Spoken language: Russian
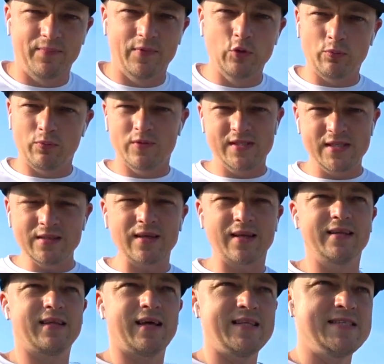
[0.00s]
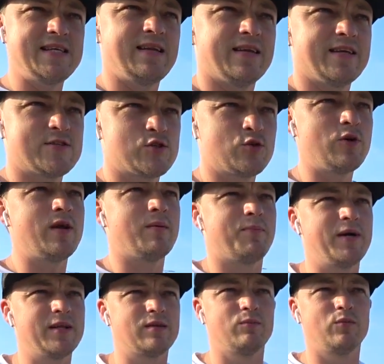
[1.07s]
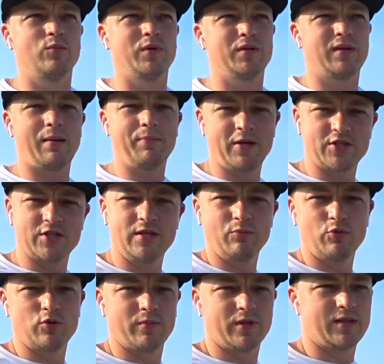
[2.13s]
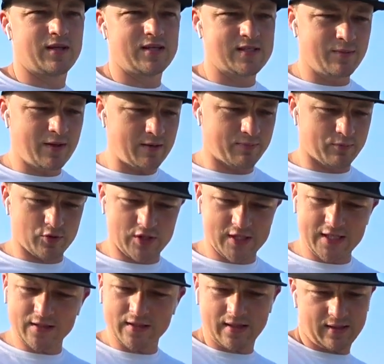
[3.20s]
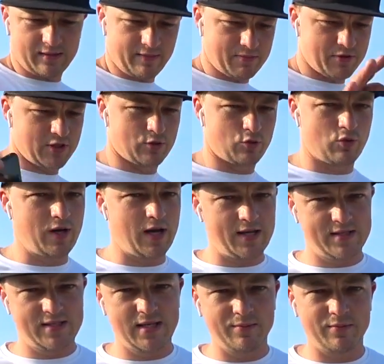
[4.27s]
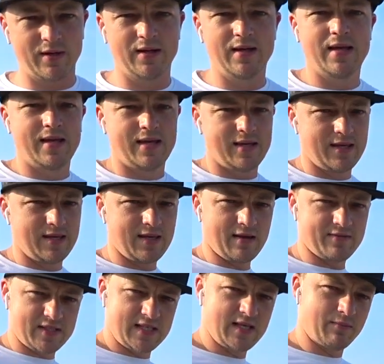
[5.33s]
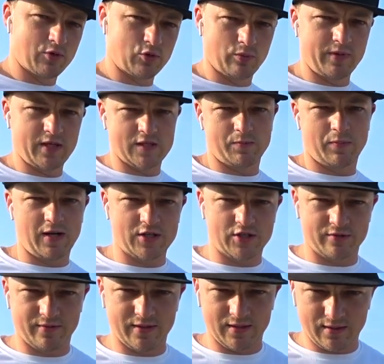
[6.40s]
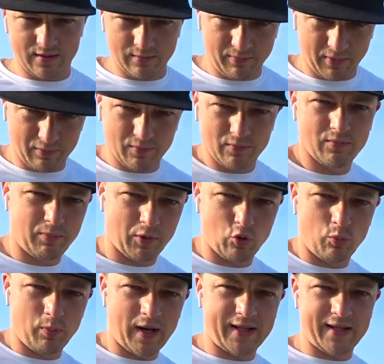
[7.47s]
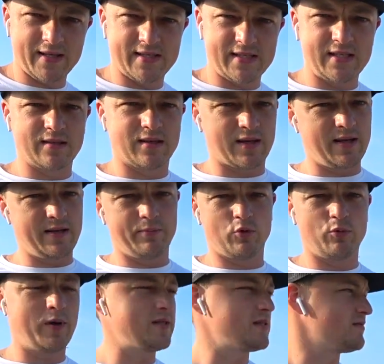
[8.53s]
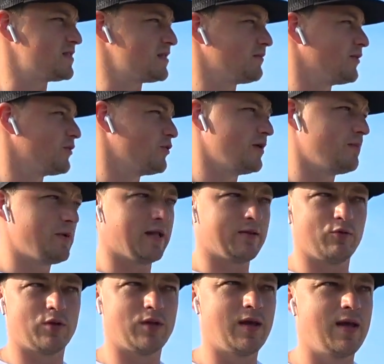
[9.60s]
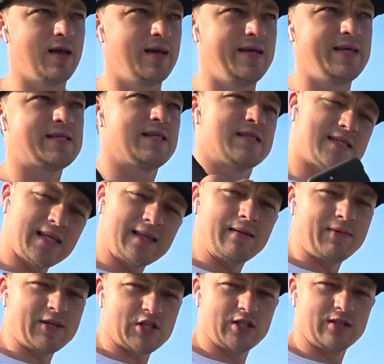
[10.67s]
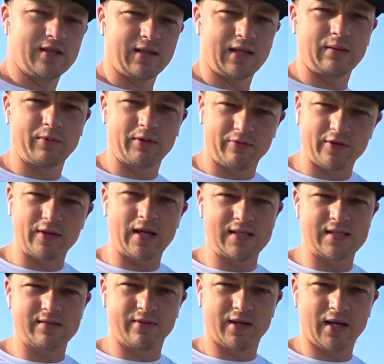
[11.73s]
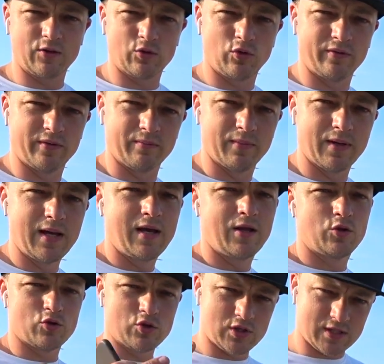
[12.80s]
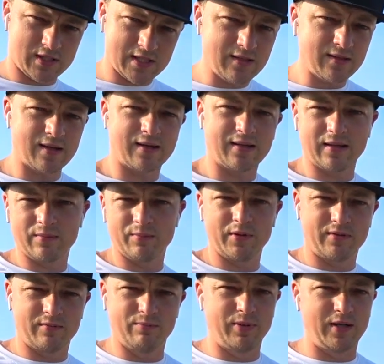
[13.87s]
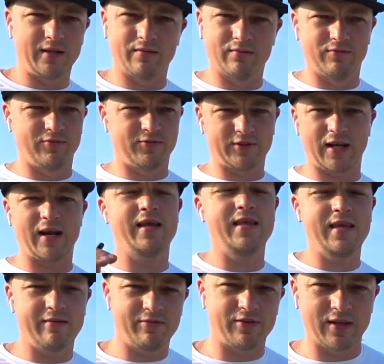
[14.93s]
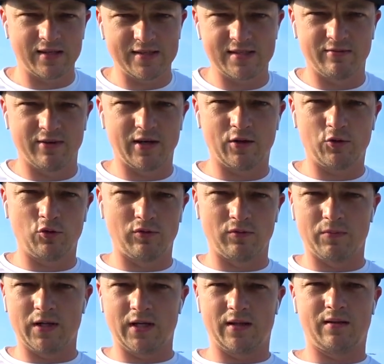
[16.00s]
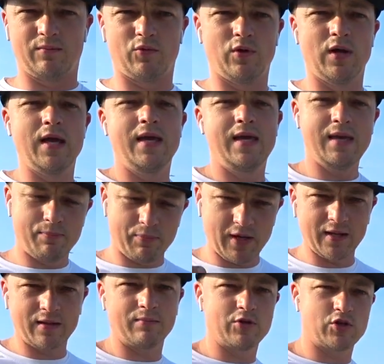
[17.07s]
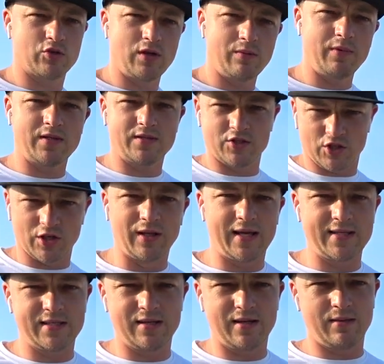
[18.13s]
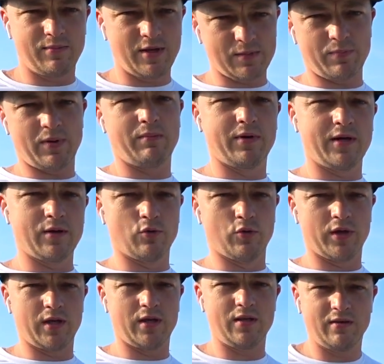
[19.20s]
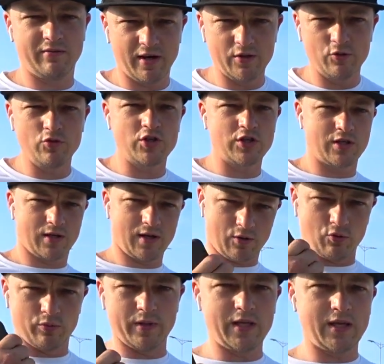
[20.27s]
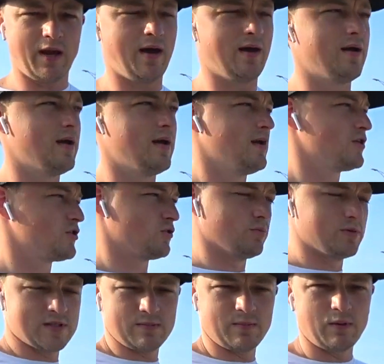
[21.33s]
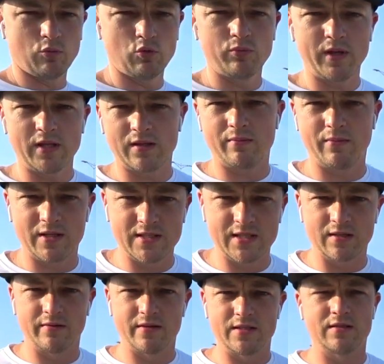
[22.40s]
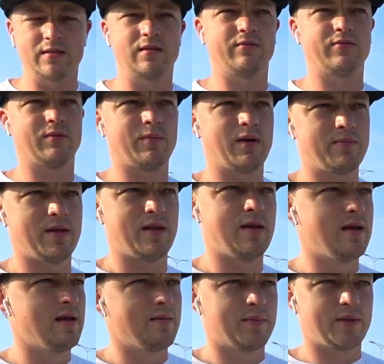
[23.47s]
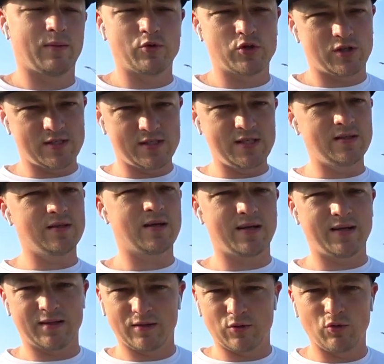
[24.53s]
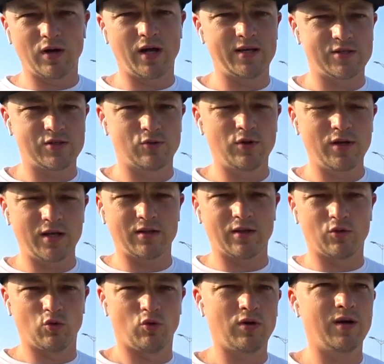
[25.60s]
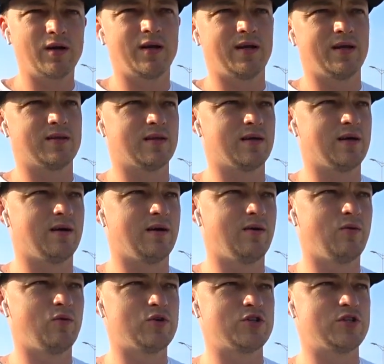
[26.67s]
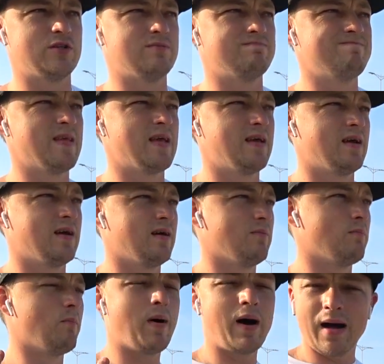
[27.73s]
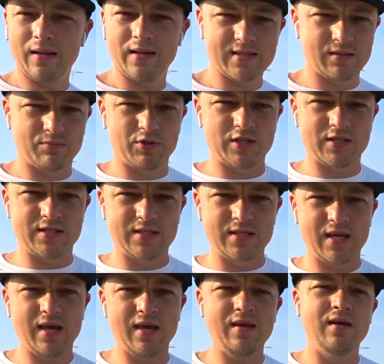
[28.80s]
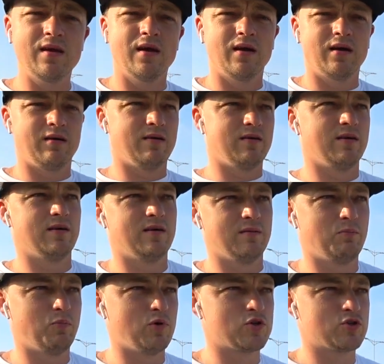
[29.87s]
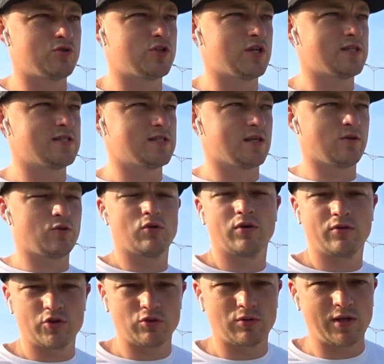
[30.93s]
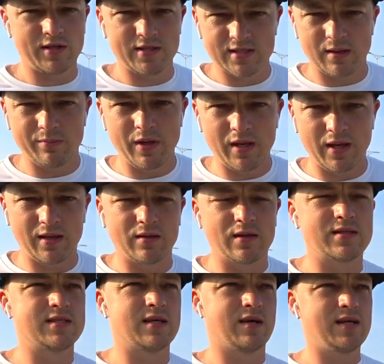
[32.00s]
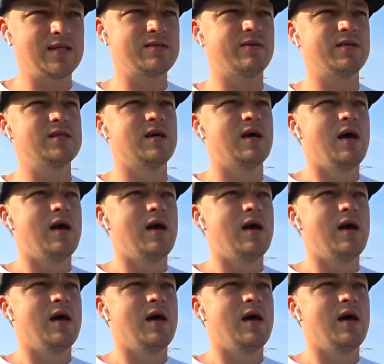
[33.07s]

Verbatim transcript: Ну, синхро это отдельная история, поэтому мы, опять же, не будем это рассматривать, потому что синхро это вообще другая тема. И я всем, кто меня спрашивает, покупать ли синхро или не покупать, я всем говорю, ребят, вот если с этой машины надо быть финансово готовым, то с синхро надо быть, блин, втройне финансово готовым к этому. И при этом еще иметь желательно, иметь прямые руки, не вонючие, как у меня, чтобы самому уметь ремонтировать этот автомобиль. Потому что синхро это другая история, это дорого, это очень мало запчастей, э, большую часть из которых чуть ли не с Америки надо заказывать.